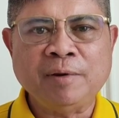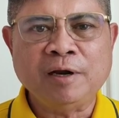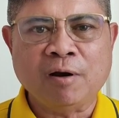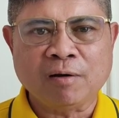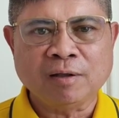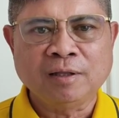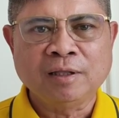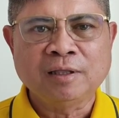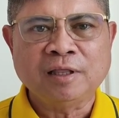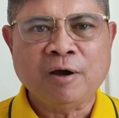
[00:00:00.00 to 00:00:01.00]
นี้หรอก
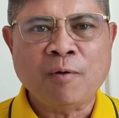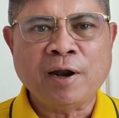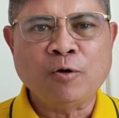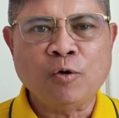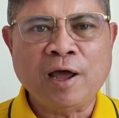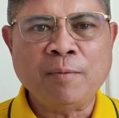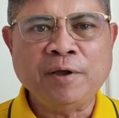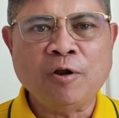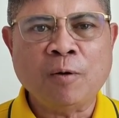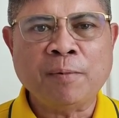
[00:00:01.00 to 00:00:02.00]
แต่ว่าดูแล้ว
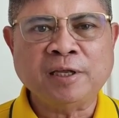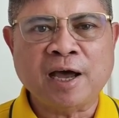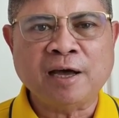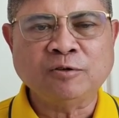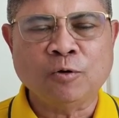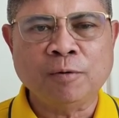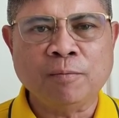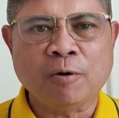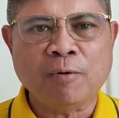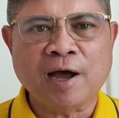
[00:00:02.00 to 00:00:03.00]
พี่น้องประชาชนบ
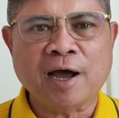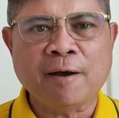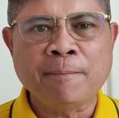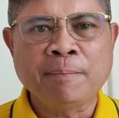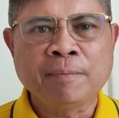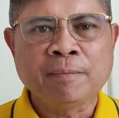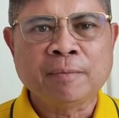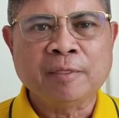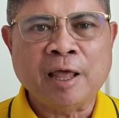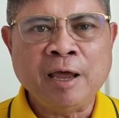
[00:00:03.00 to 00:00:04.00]
อกว่า
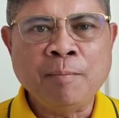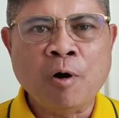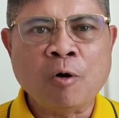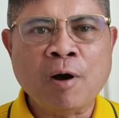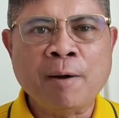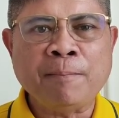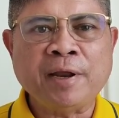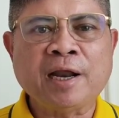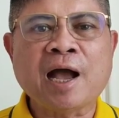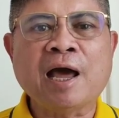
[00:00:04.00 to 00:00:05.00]
ไหนบอกว่าเป็น
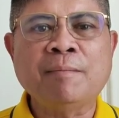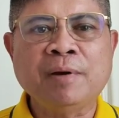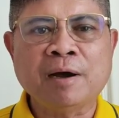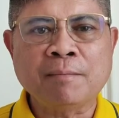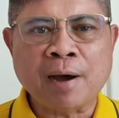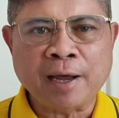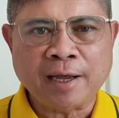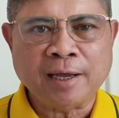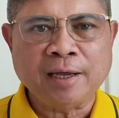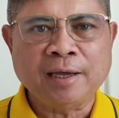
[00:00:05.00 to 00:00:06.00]
การเมืองใหม่
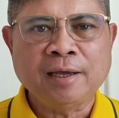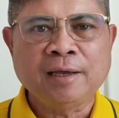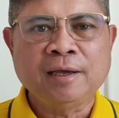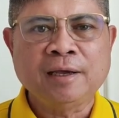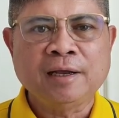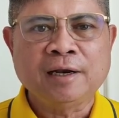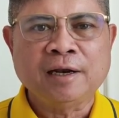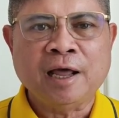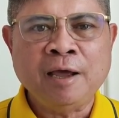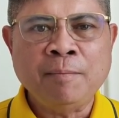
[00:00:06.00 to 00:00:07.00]

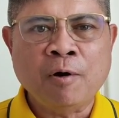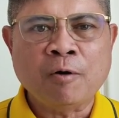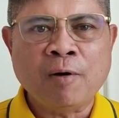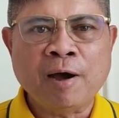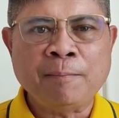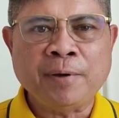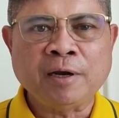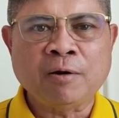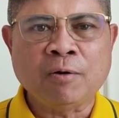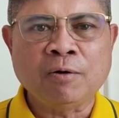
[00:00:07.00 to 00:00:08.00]
ไหนบอกว่าเป็น
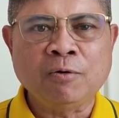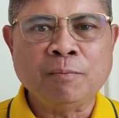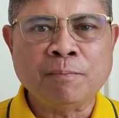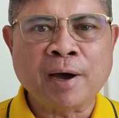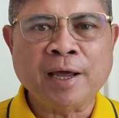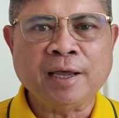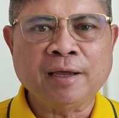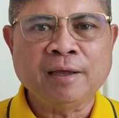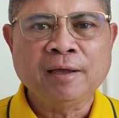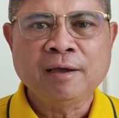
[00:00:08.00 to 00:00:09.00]
คนรุ่นใหม่
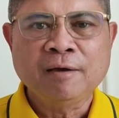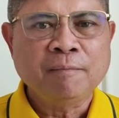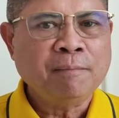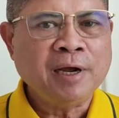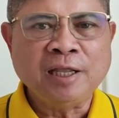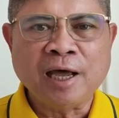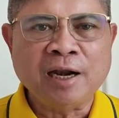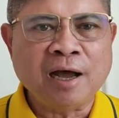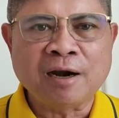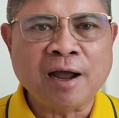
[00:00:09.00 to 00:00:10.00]
ไม่ทัน
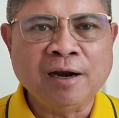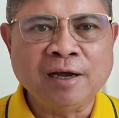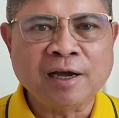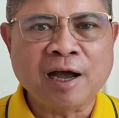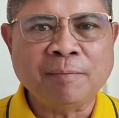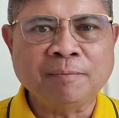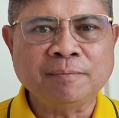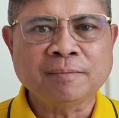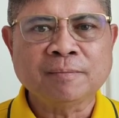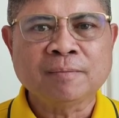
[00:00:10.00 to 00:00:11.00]
อะไรเลยครับ
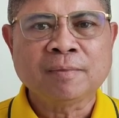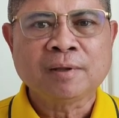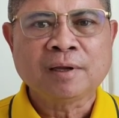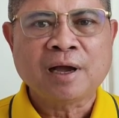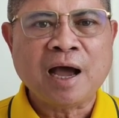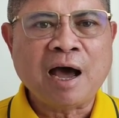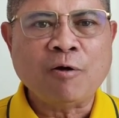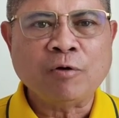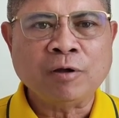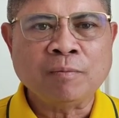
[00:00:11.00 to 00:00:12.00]
ข้าว
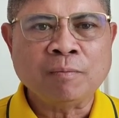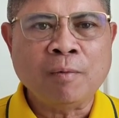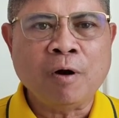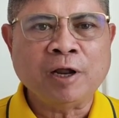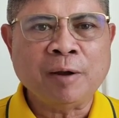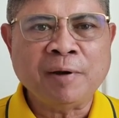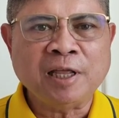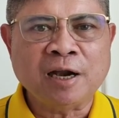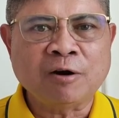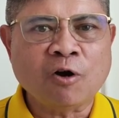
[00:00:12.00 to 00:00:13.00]
หม้อจะไม่
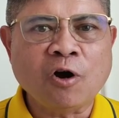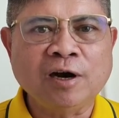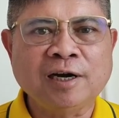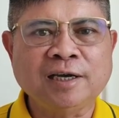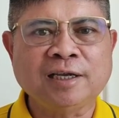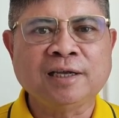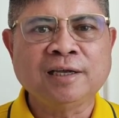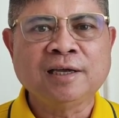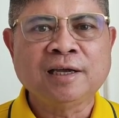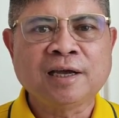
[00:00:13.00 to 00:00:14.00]
ทันร้อนเลย
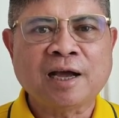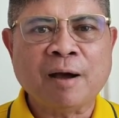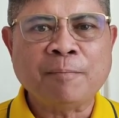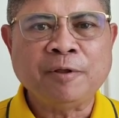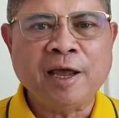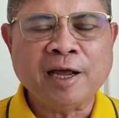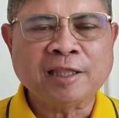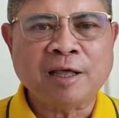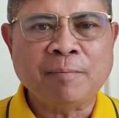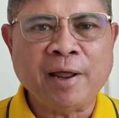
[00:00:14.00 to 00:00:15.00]
กับแย่ง
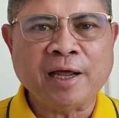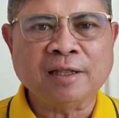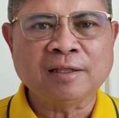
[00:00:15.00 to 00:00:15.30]
ตำแหน่ง